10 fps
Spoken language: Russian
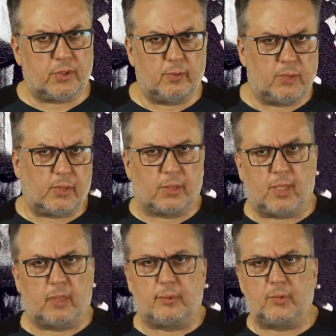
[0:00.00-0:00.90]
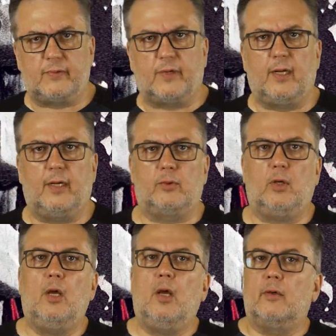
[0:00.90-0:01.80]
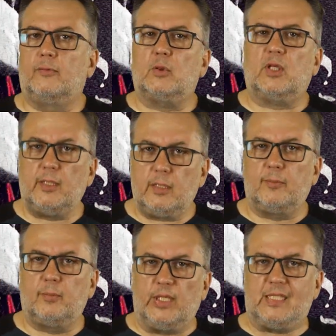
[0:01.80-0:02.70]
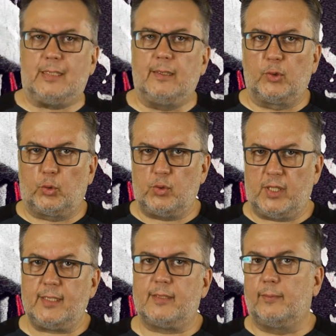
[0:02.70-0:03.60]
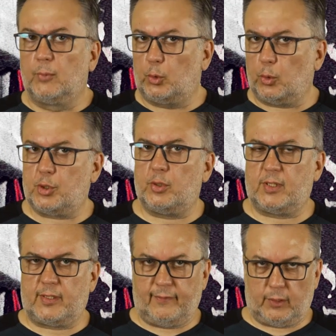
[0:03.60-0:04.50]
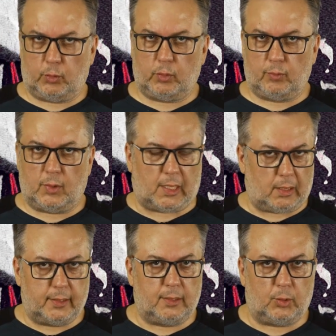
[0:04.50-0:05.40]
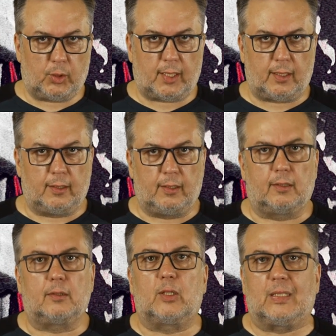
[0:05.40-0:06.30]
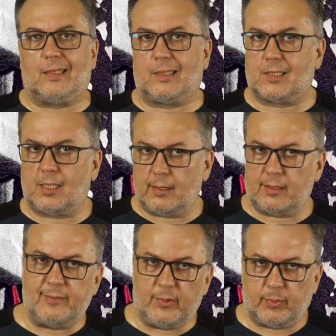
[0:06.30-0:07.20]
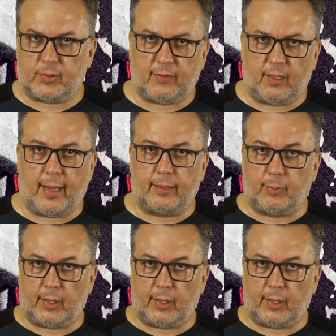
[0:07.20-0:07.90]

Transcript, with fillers: себе татары позволяют». Вот этим берестяным энтузиастам мы точно советуем охладить траханье. Татарстан себе позволяет